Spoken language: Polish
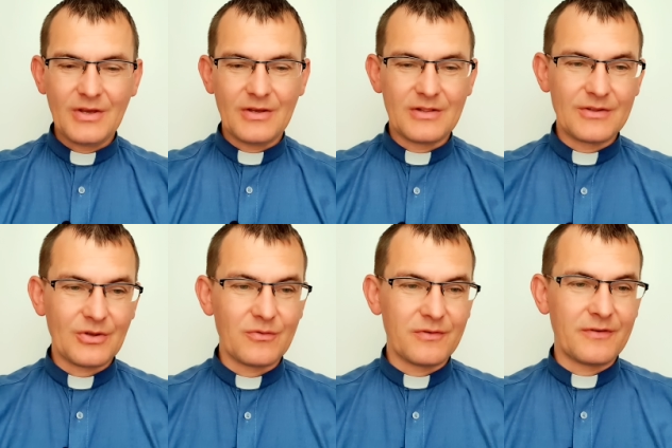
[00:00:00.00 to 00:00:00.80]

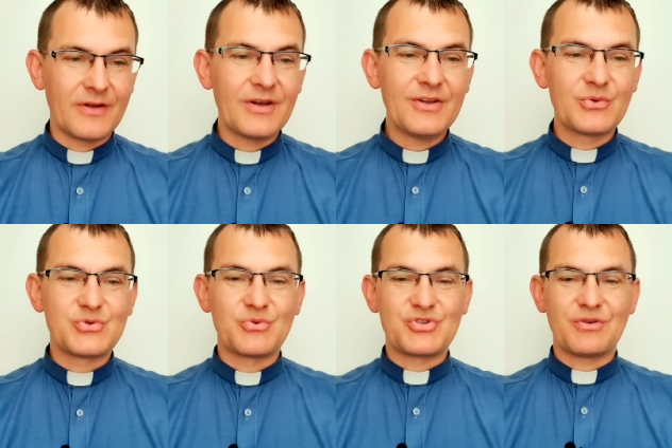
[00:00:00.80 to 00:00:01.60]
Dlatego w Ewangelii
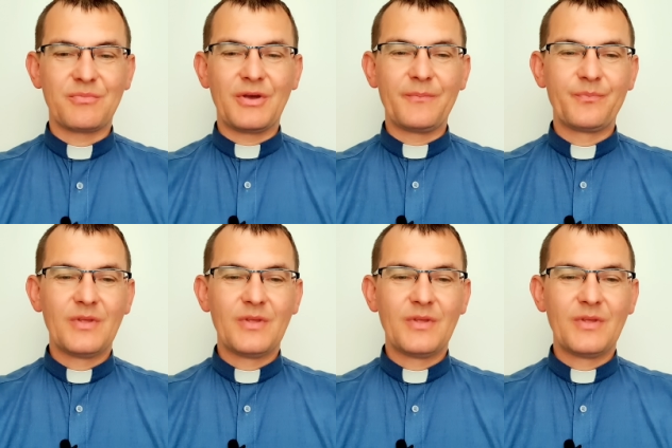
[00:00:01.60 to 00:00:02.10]
usłyszymy